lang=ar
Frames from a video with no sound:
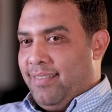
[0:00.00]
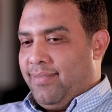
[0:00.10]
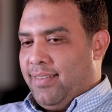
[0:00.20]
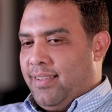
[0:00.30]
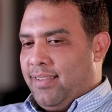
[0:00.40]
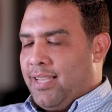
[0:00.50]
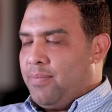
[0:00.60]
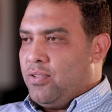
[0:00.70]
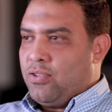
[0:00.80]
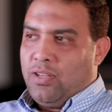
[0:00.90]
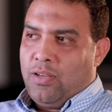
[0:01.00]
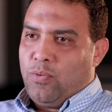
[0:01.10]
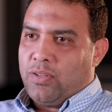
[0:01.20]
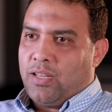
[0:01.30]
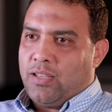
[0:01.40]
فكابتن طه
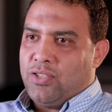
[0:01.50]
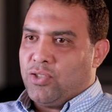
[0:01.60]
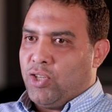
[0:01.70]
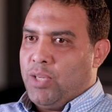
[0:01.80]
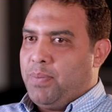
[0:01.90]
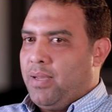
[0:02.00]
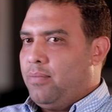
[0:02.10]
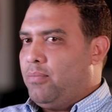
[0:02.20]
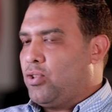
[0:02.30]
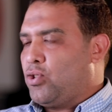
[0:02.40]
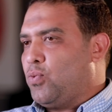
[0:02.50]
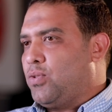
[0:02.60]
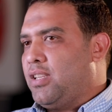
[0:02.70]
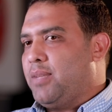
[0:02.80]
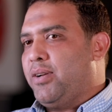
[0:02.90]
وتركيز رهيب بقى ماتش
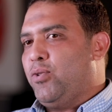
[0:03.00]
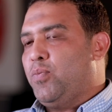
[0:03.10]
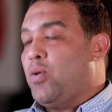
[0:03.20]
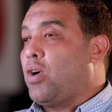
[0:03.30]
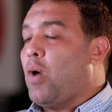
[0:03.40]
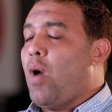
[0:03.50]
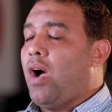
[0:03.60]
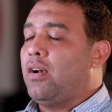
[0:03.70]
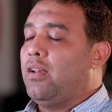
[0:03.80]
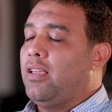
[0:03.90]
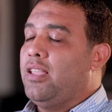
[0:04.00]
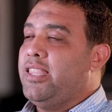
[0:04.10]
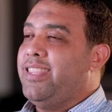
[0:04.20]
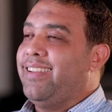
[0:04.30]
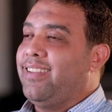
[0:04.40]
والدنيا مقلوبه وجو حر
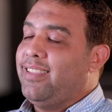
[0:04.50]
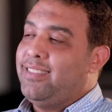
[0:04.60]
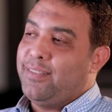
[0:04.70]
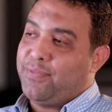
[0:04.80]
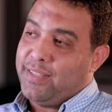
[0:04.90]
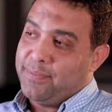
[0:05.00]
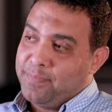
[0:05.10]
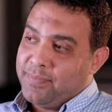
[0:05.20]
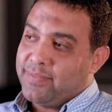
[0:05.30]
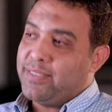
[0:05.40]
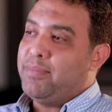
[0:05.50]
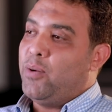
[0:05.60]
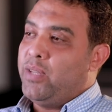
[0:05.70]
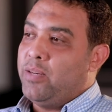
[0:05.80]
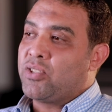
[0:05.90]
جدا جدا فين في
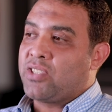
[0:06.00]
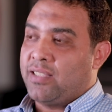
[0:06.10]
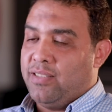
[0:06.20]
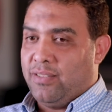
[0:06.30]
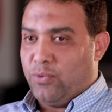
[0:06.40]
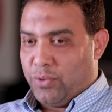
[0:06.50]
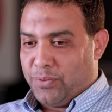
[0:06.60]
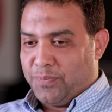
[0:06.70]
المقاولين الماتش الساعه 2 الظهر